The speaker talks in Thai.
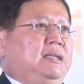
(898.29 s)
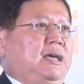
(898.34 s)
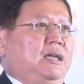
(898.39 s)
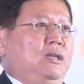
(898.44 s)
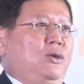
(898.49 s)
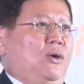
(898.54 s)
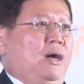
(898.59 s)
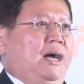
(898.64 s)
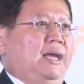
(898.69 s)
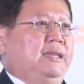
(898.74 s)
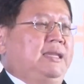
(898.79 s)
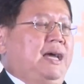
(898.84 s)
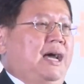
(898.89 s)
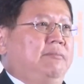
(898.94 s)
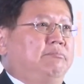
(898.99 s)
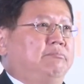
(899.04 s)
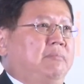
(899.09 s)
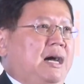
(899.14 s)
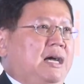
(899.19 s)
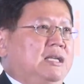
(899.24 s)
นายกอันนั
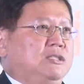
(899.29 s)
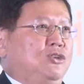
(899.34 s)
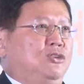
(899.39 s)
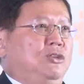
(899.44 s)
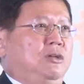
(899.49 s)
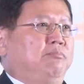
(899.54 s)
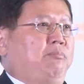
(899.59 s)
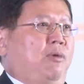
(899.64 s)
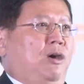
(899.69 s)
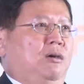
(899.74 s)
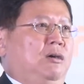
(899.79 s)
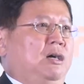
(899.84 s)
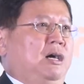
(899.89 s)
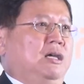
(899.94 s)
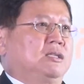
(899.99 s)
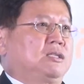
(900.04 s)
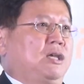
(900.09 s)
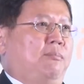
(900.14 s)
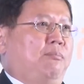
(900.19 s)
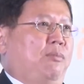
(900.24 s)
นมาจนถึง
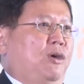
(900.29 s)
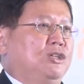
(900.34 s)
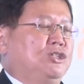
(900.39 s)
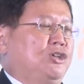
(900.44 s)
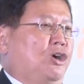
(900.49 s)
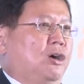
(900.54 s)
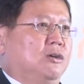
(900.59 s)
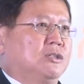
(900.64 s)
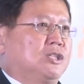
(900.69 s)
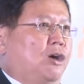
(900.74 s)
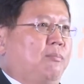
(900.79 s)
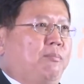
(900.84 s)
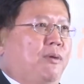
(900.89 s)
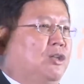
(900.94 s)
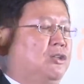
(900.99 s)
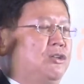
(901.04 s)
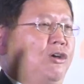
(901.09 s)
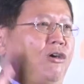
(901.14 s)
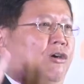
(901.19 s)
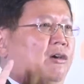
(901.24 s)
สปชสป
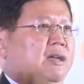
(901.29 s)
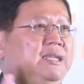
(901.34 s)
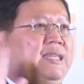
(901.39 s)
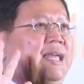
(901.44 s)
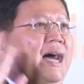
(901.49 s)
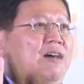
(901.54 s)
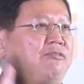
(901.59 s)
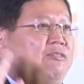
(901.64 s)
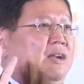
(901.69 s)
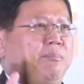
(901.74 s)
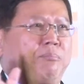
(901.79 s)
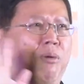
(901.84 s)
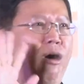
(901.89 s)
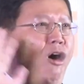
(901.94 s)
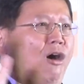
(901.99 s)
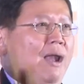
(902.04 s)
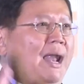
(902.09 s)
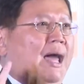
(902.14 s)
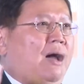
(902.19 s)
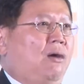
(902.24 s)
ทอีน้ำละพ
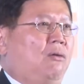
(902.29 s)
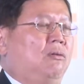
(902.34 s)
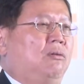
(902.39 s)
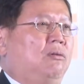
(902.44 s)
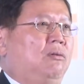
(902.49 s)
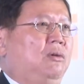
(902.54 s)
อแล้ว